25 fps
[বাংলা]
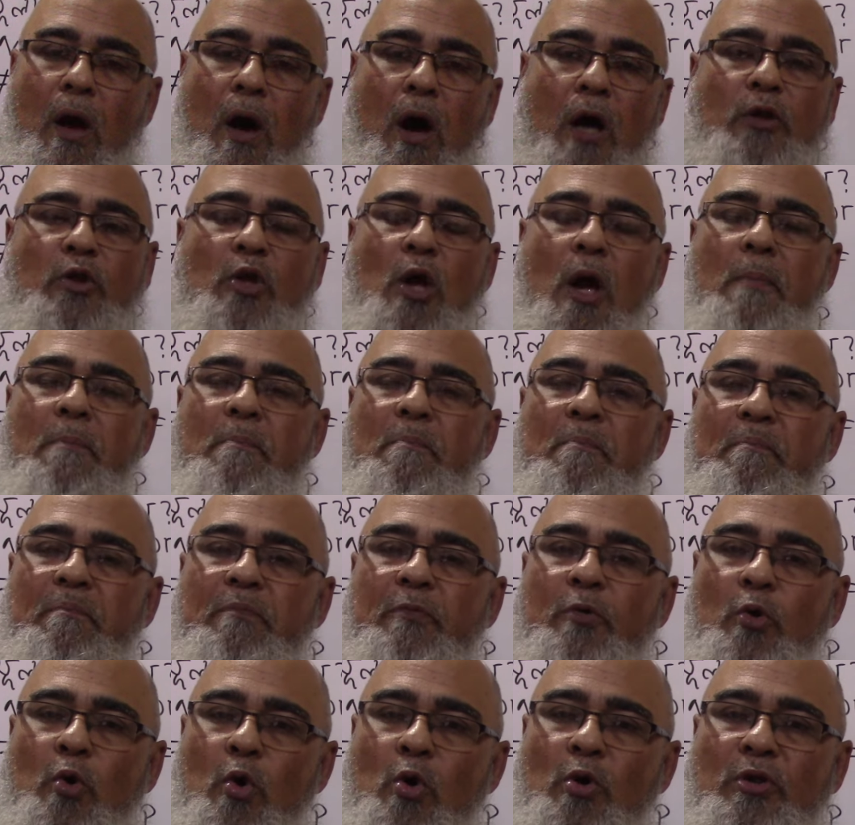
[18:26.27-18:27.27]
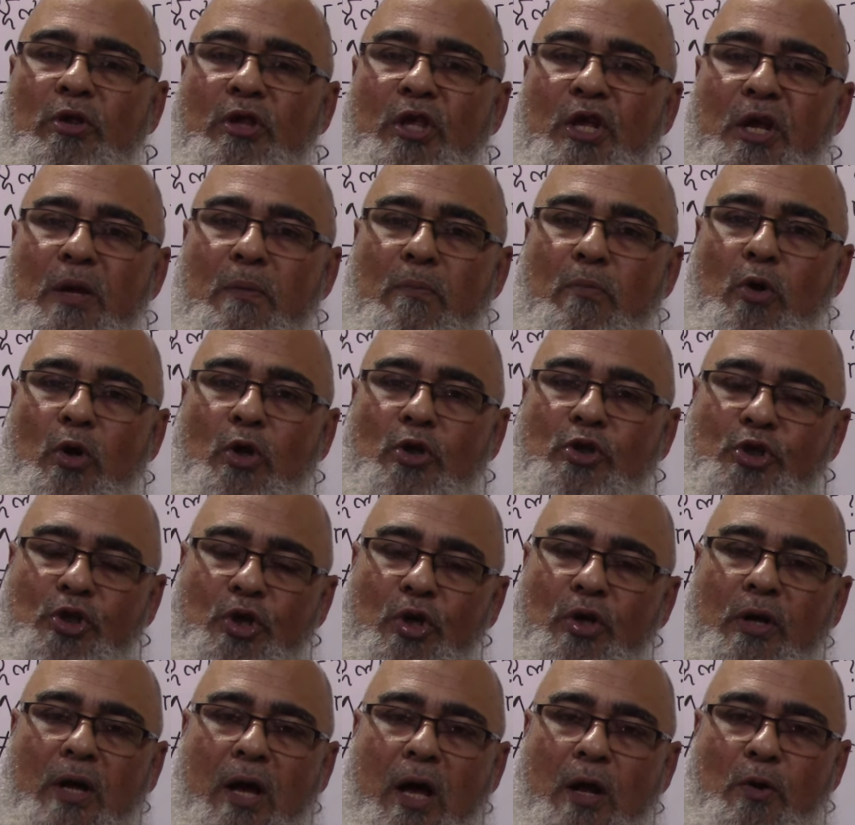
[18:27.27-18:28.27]
অতএব রোড থ্রি মূলত
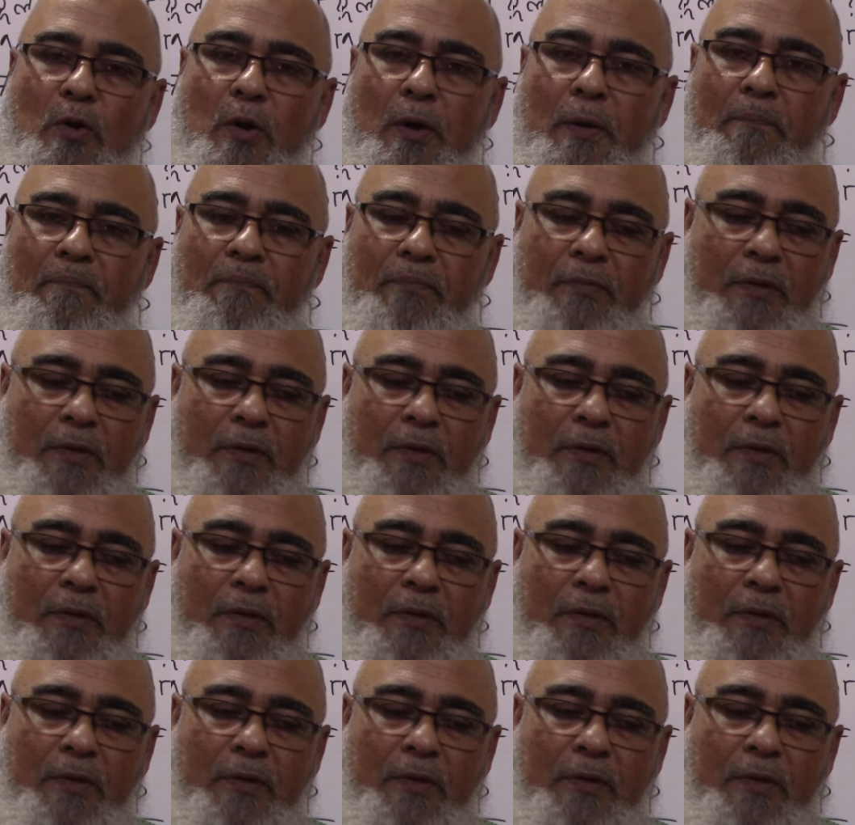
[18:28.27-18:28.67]
সংখ্যা নয়